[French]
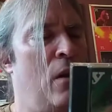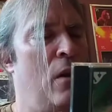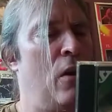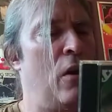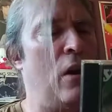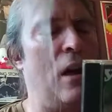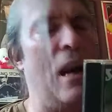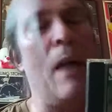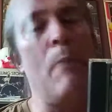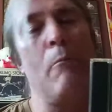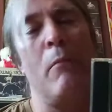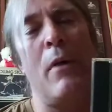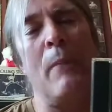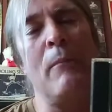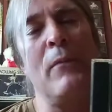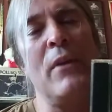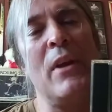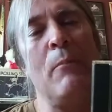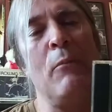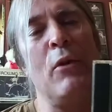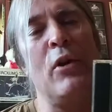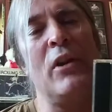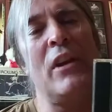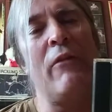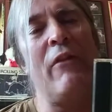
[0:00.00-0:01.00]
L'album
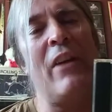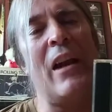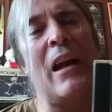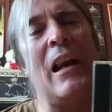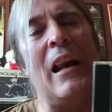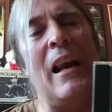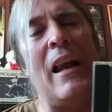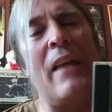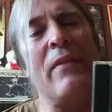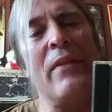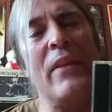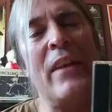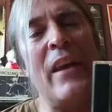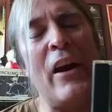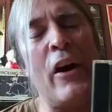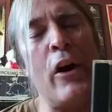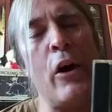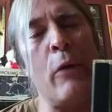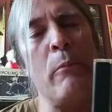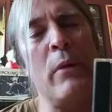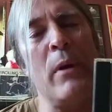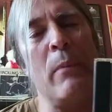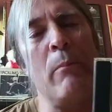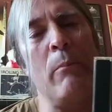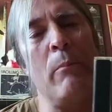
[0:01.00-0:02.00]
débute avec Let There
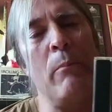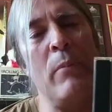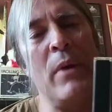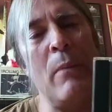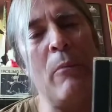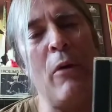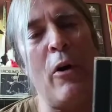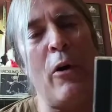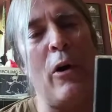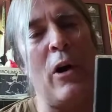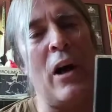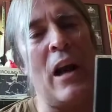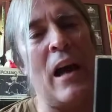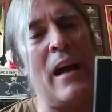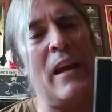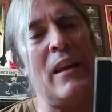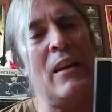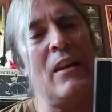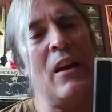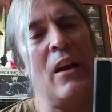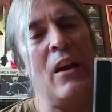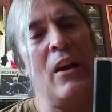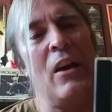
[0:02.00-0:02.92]
Be, Be More Light,